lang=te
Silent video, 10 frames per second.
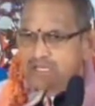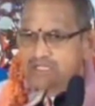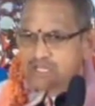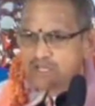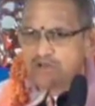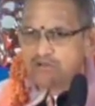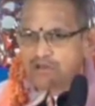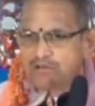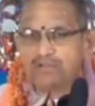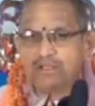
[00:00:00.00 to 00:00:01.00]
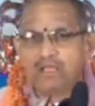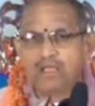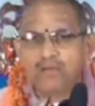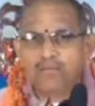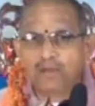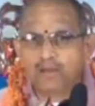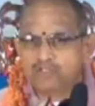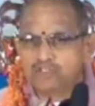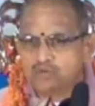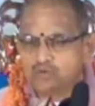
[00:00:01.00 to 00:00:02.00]
శంకరాచార్యుల వారు
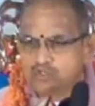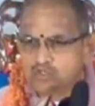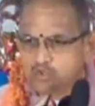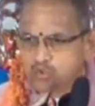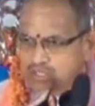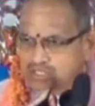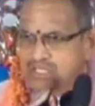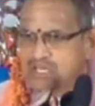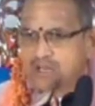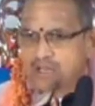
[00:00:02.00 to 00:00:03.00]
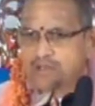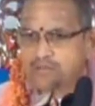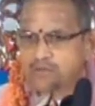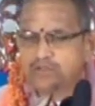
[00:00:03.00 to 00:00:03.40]
పరమశివుడు స్థూల శరీరాన్ని